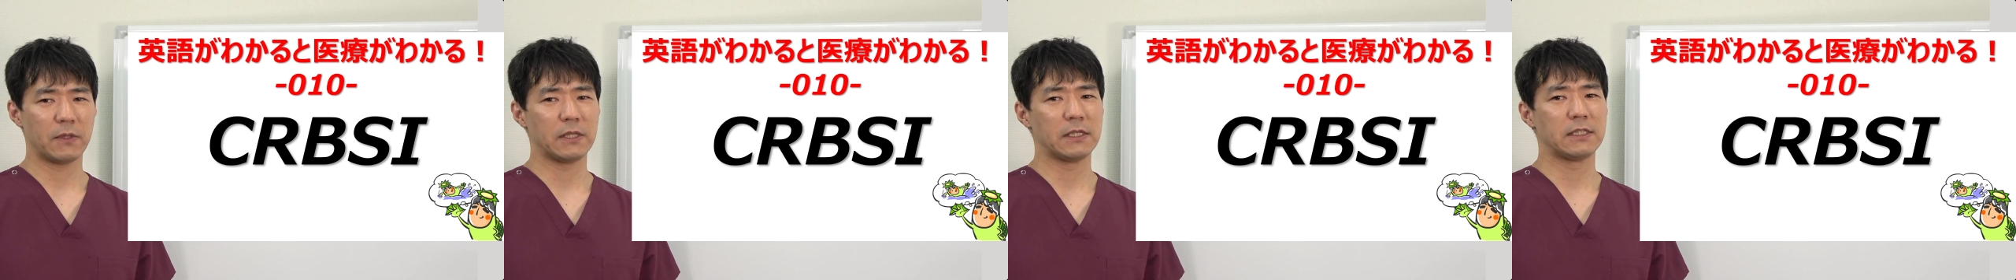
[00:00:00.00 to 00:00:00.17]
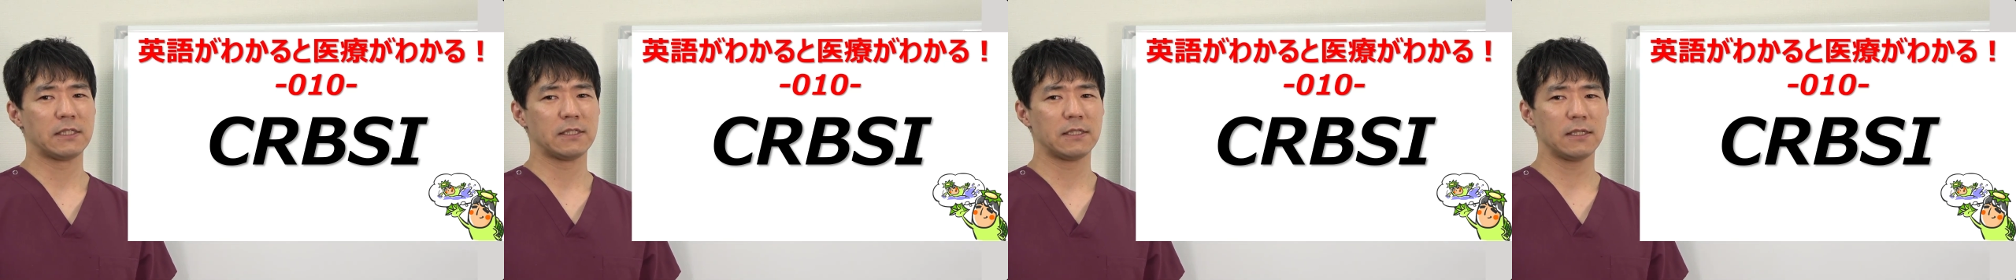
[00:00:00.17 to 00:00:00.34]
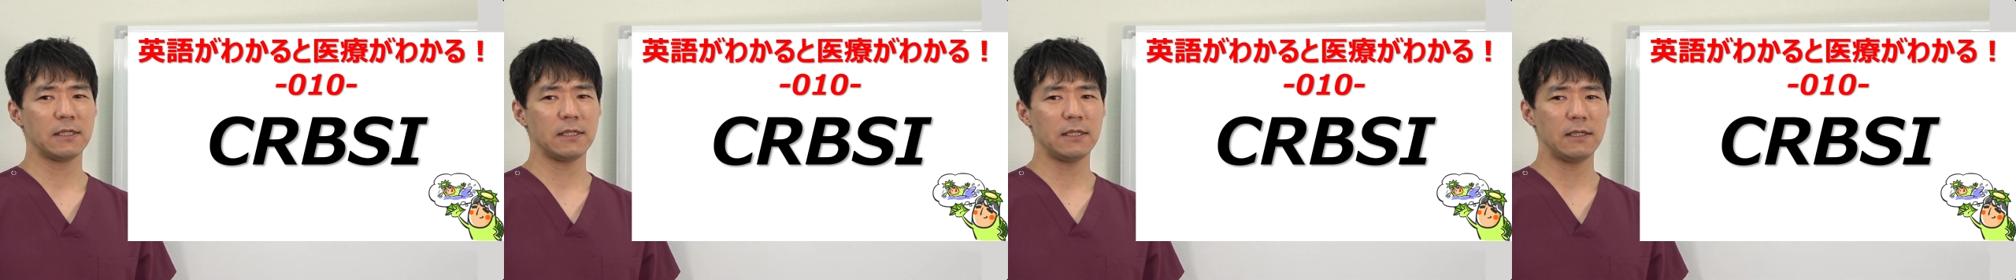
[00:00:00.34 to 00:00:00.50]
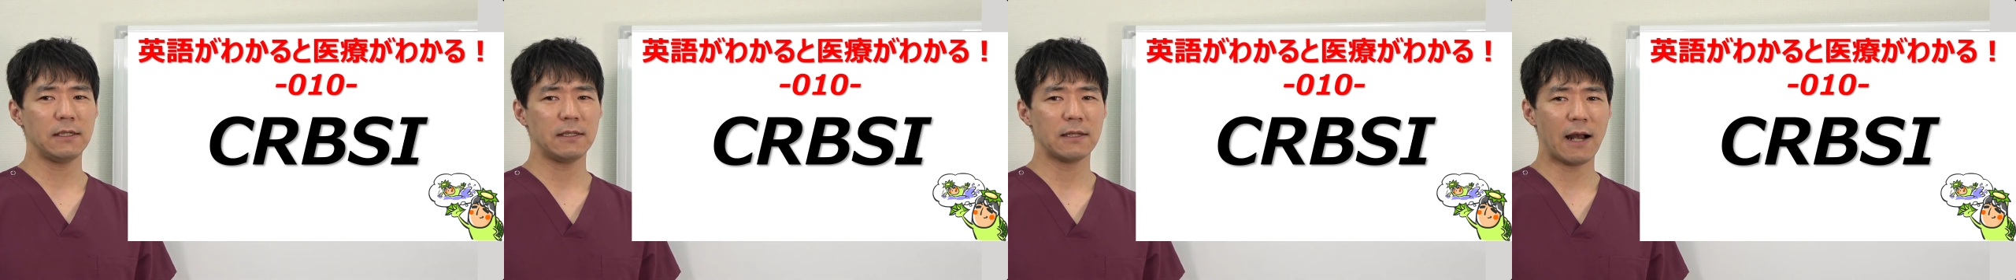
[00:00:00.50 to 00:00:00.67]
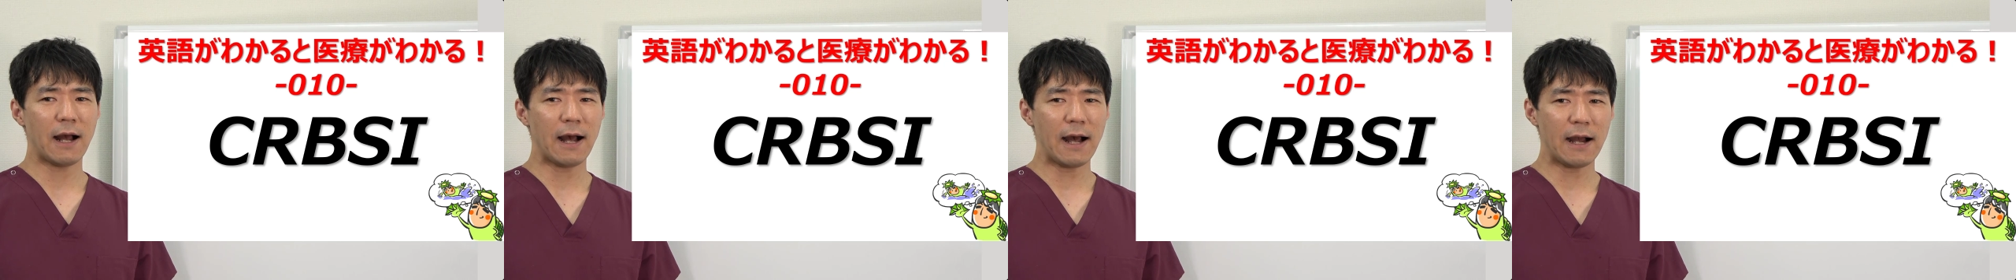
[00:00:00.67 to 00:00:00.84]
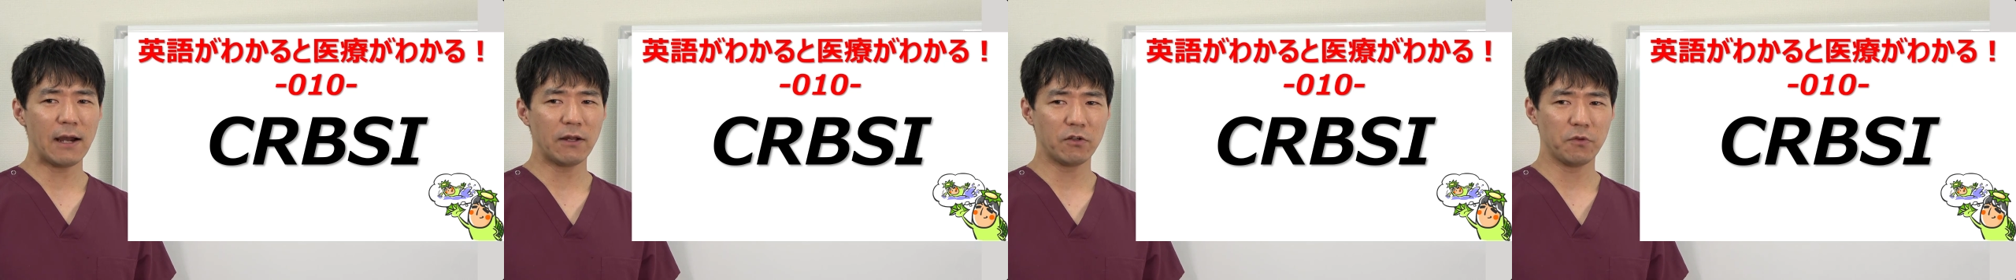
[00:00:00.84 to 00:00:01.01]

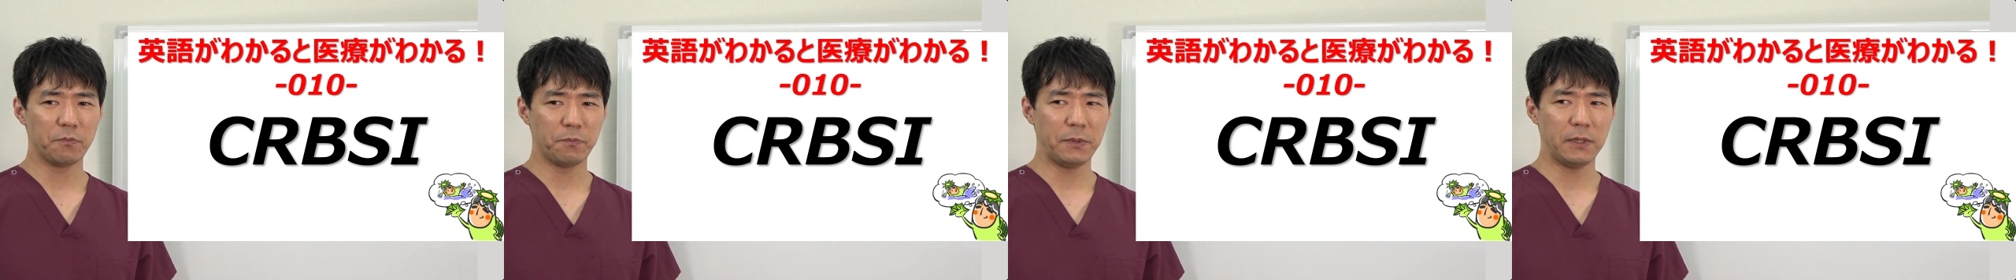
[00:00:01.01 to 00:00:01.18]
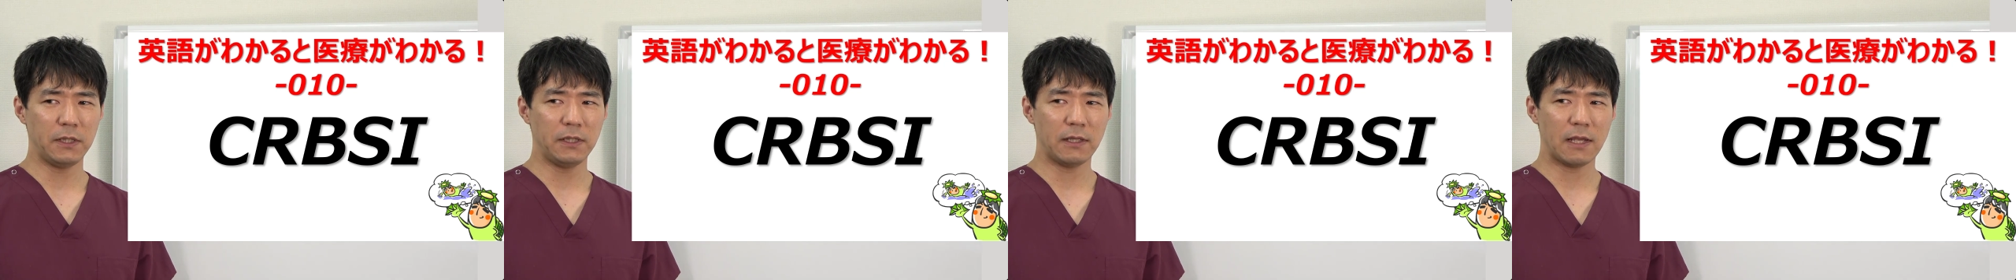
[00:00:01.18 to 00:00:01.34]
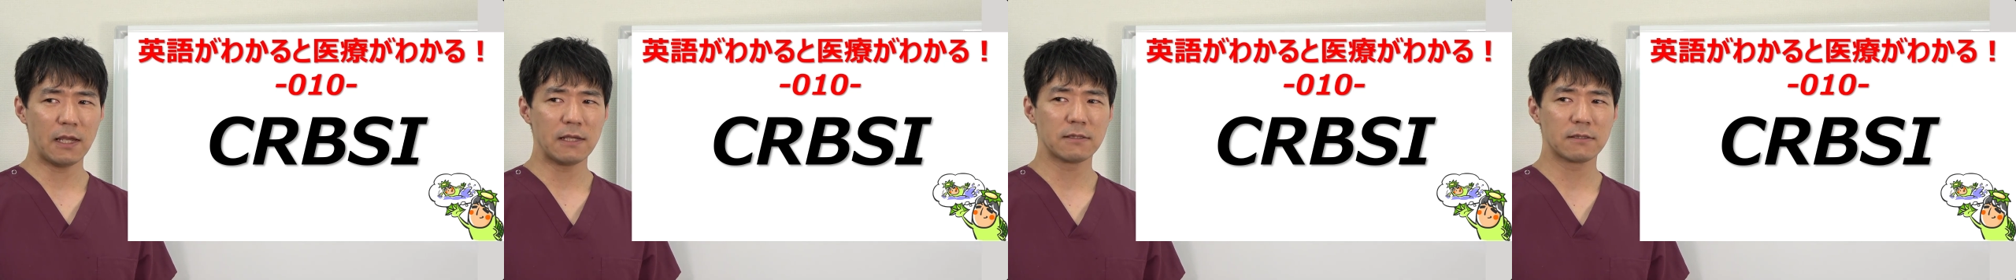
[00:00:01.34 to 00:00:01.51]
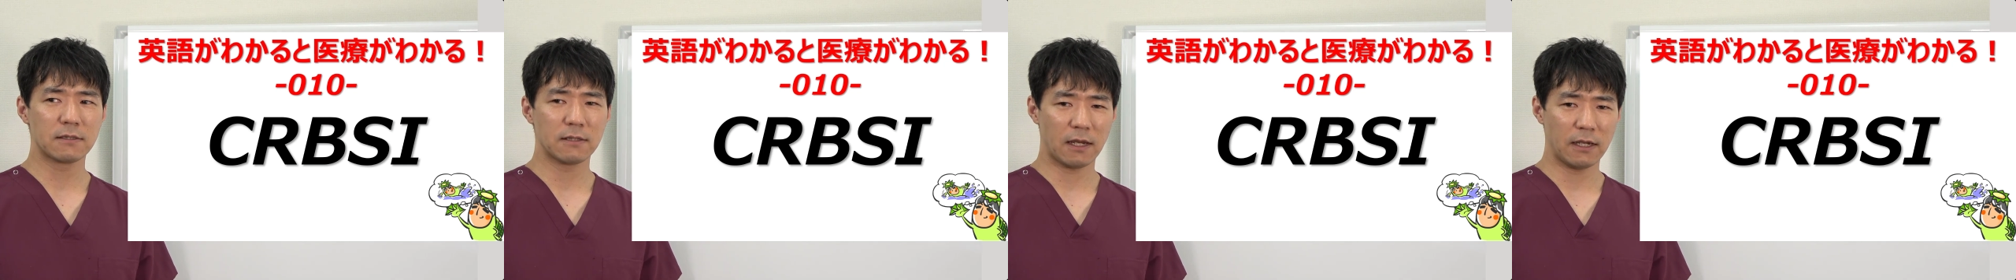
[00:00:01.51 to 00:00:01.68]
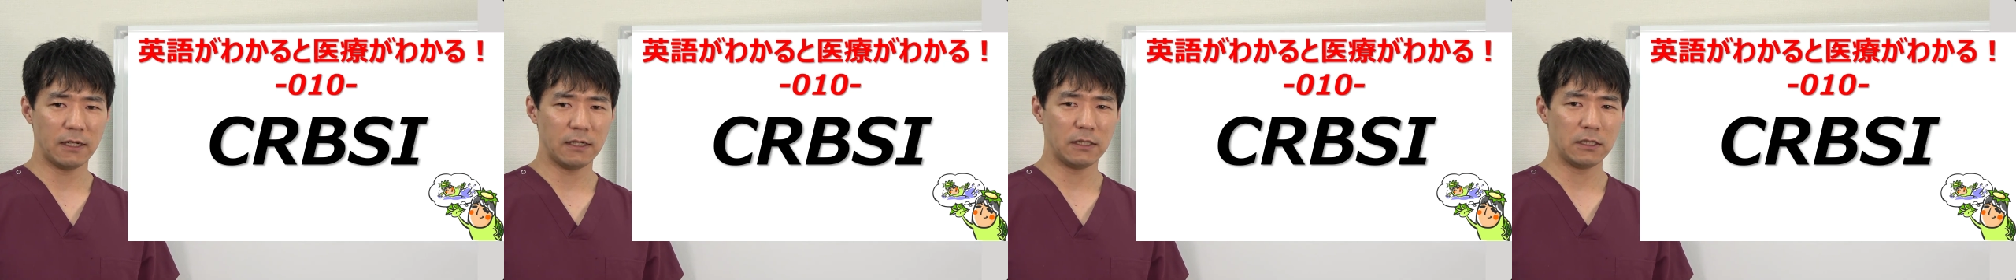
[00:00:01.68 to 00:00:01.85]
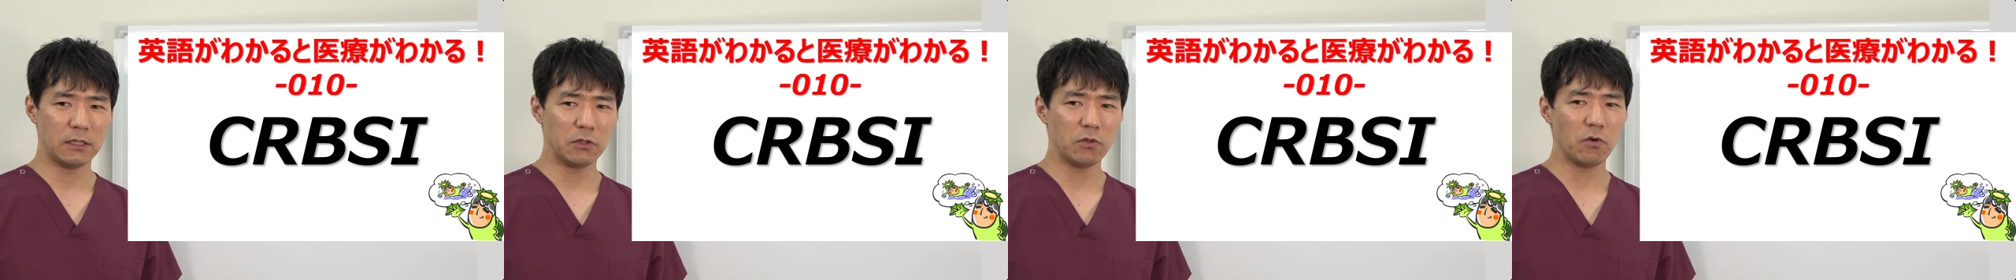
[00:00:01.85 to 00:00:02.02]

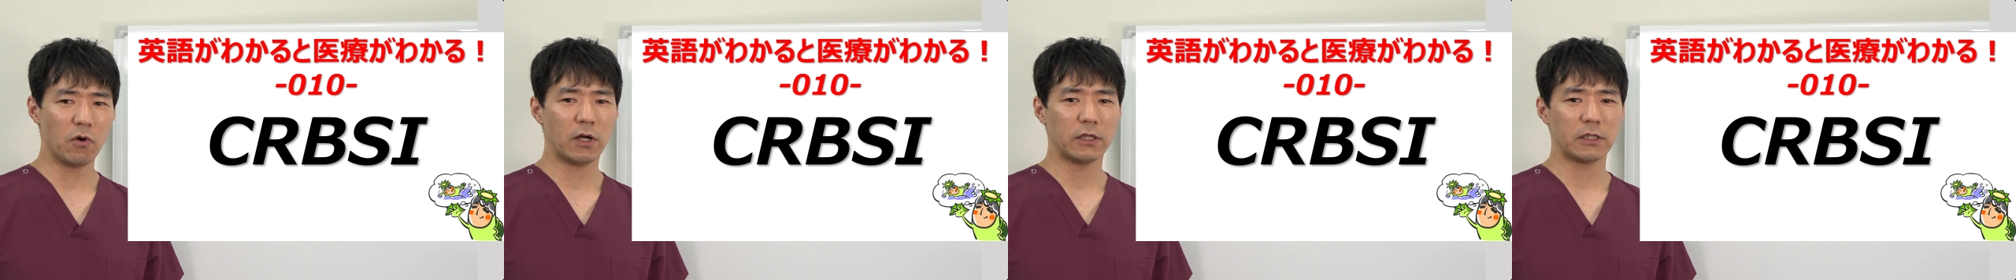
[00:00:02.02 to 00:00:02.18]
CRBSI の